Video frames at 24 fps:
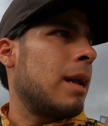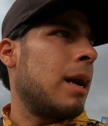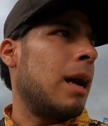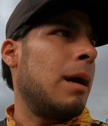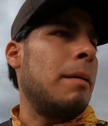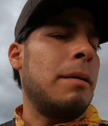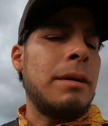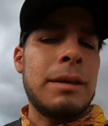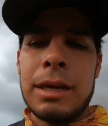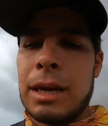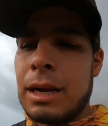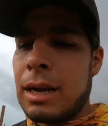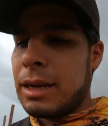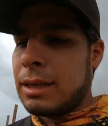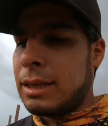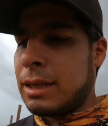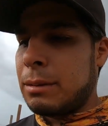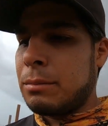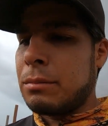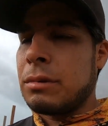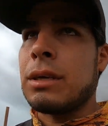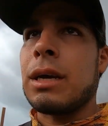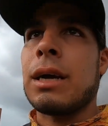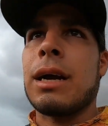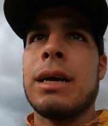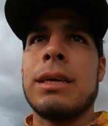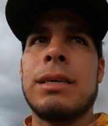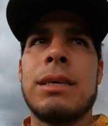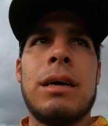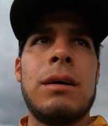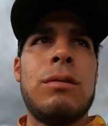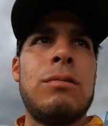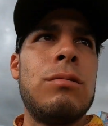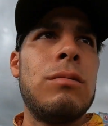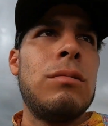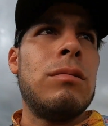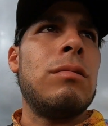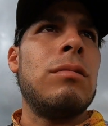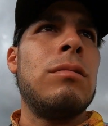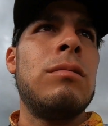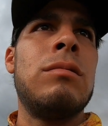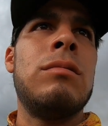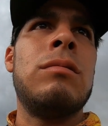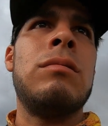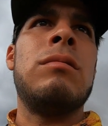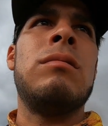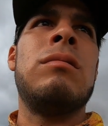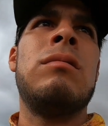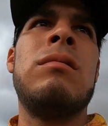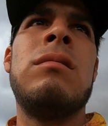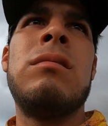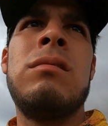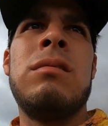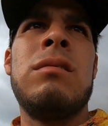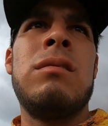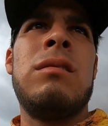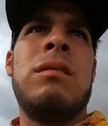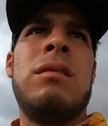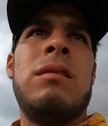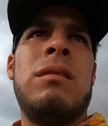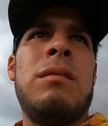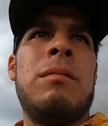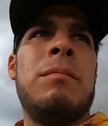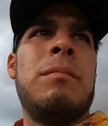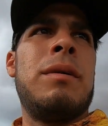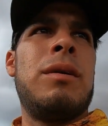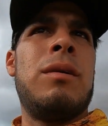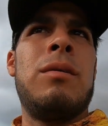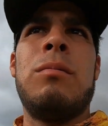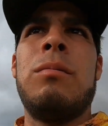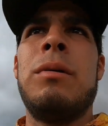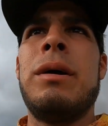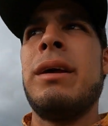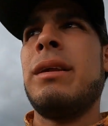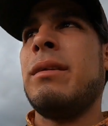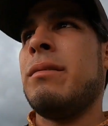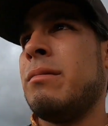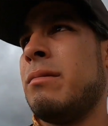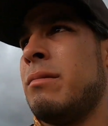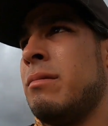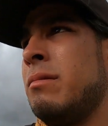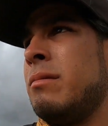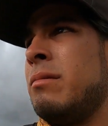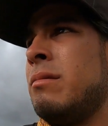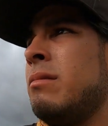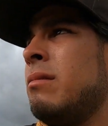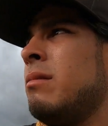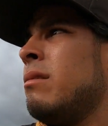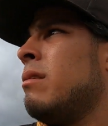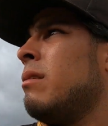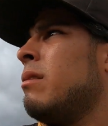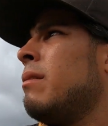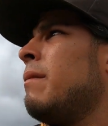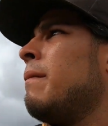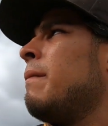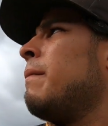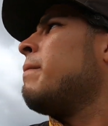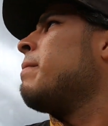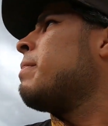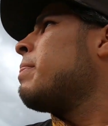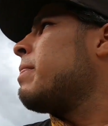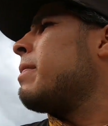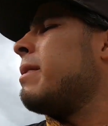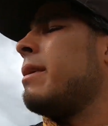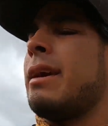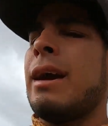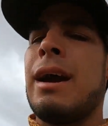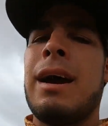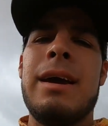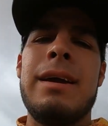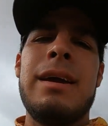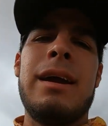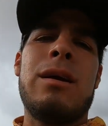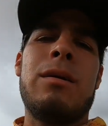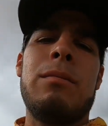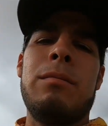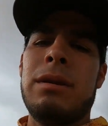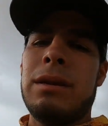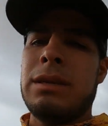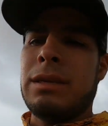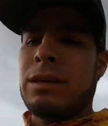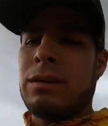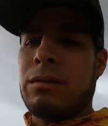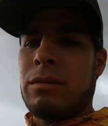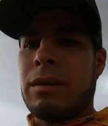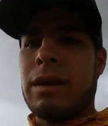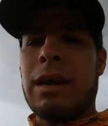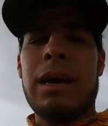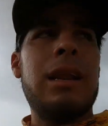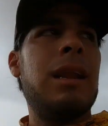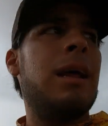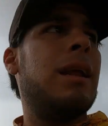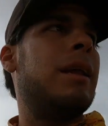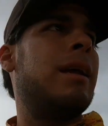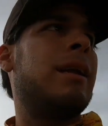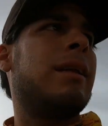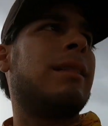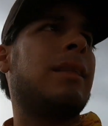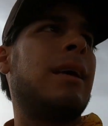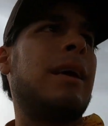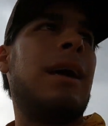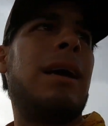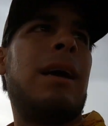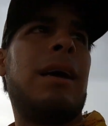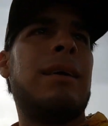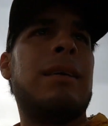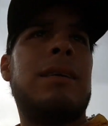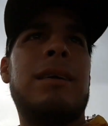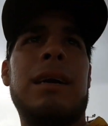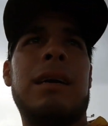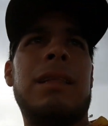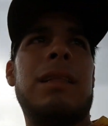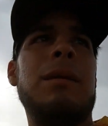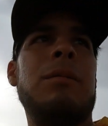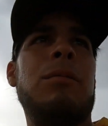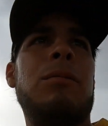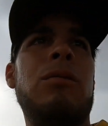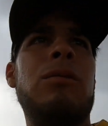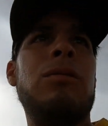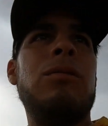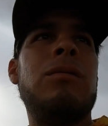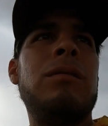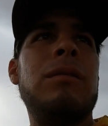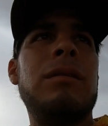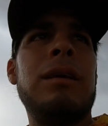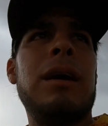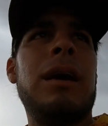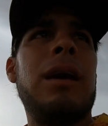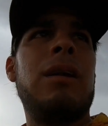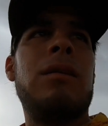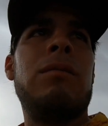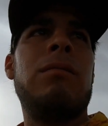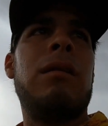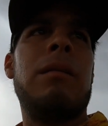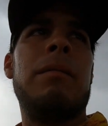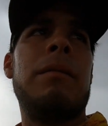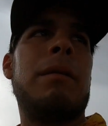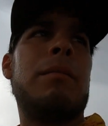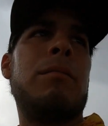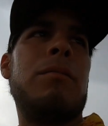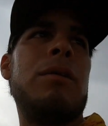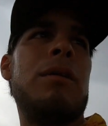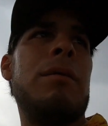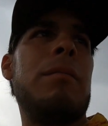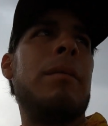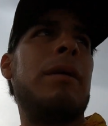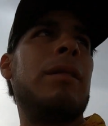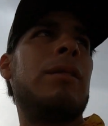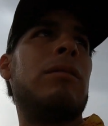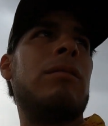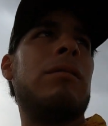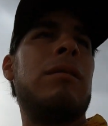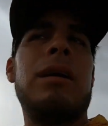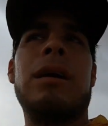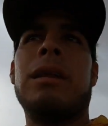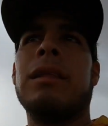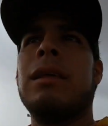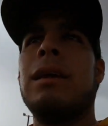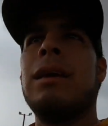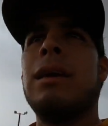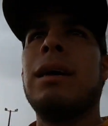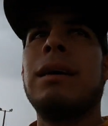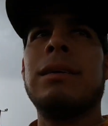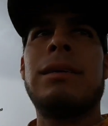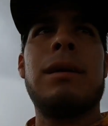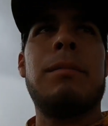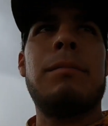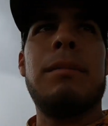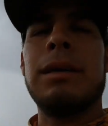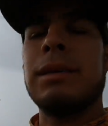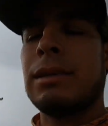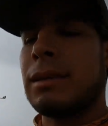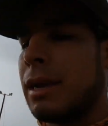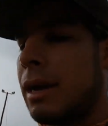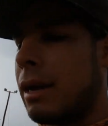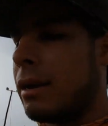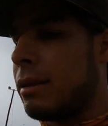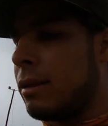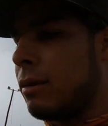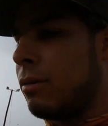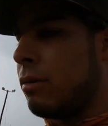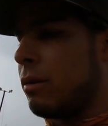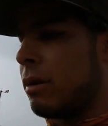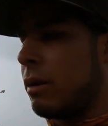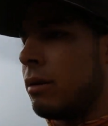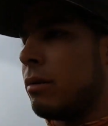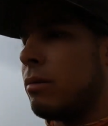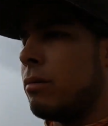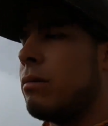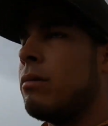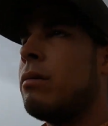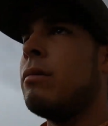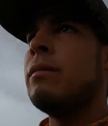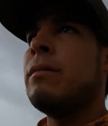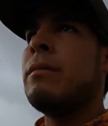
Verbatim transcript: A ver si alcanzamos a cazar uno. Pero bueno. Ya, ya como les digo, ya la alerta ya se activó. Ya no va a haber movimiento de ardillas hasta más tarde, yo creo.